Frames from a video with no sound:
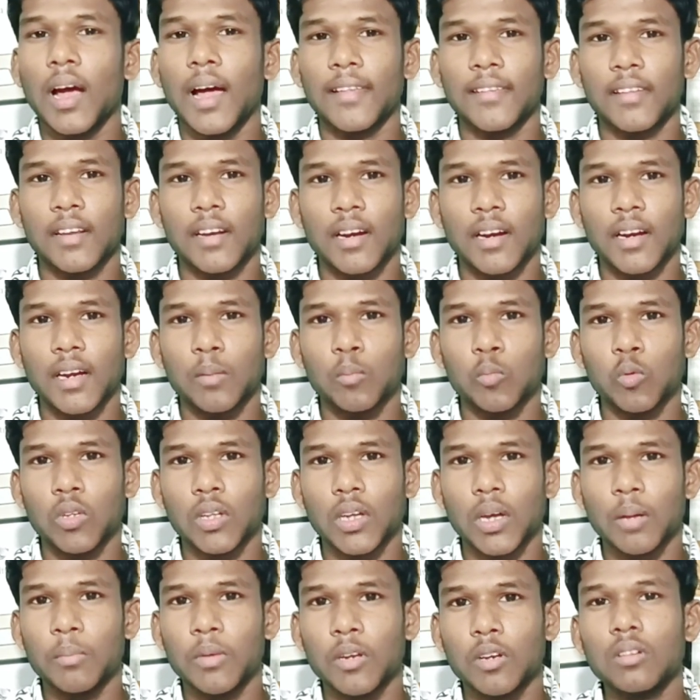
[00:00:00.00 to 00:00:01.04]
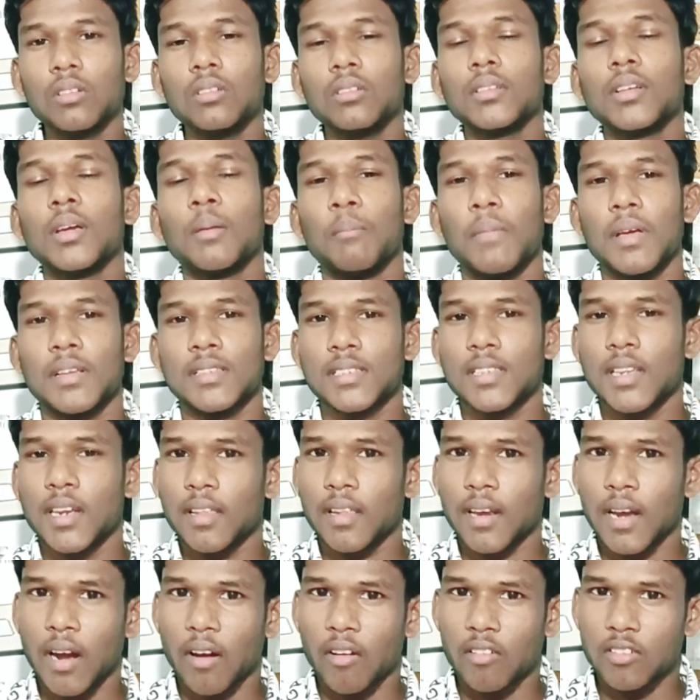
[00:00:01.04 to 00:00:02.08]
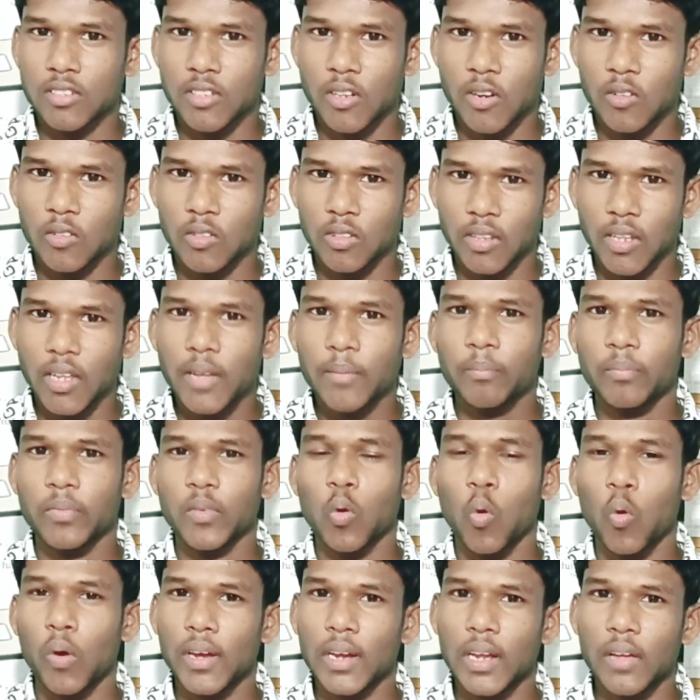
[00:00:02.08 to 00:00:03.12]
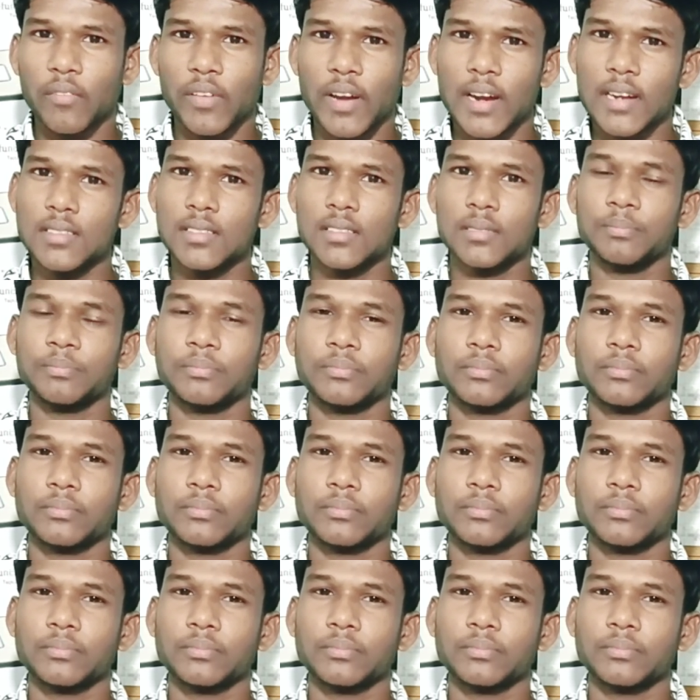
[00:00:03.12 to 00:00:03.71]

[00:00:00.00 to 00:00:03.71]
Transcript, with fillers: అందరికంటే ముందుగా మీకు మెసేజ్ అనేది రావడం జరుగుతుంది ఓకేనా ఫ్రెండ్స్